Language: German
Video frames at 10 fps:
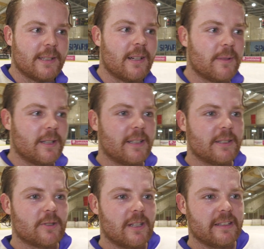sind einmal
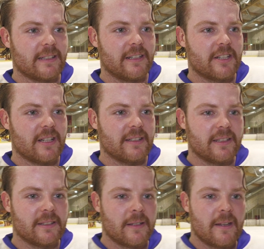nicht so schlecht
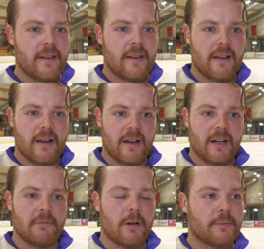eingestartet, ähm,
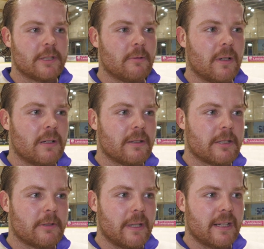haben es aber
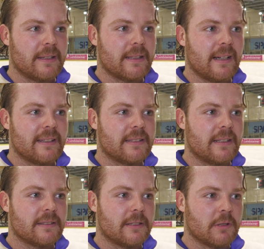schwer getan, das
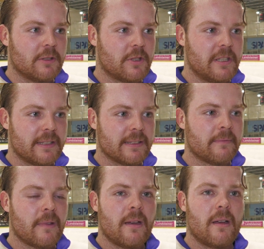erste Tor zu
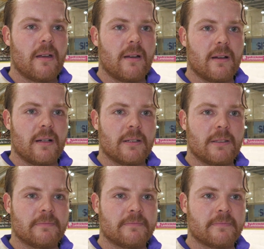schießen.
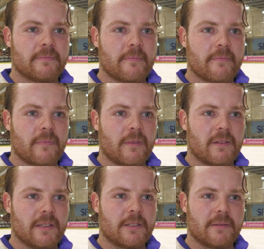Ähm,
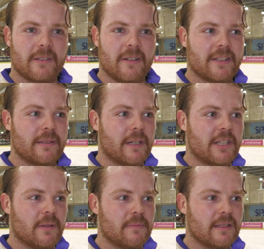ist das ganze
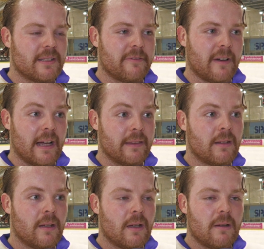Match war ein bisschen zerfahren.
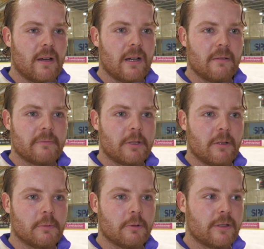Ähm,
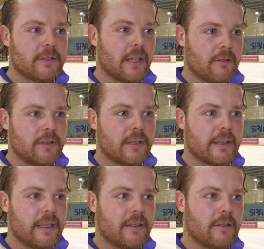sie haben doch sehr gut
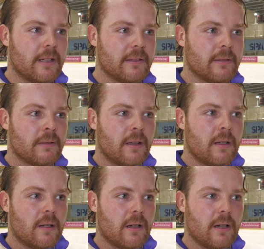dagegen gehalten,
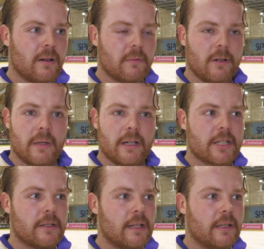ähm, haben auch
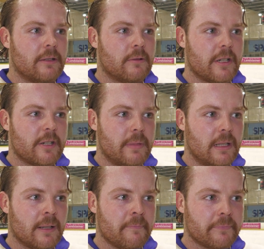schnelle junge
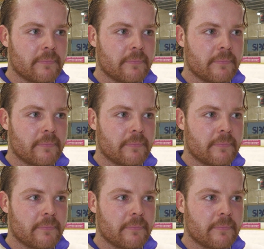Spieler.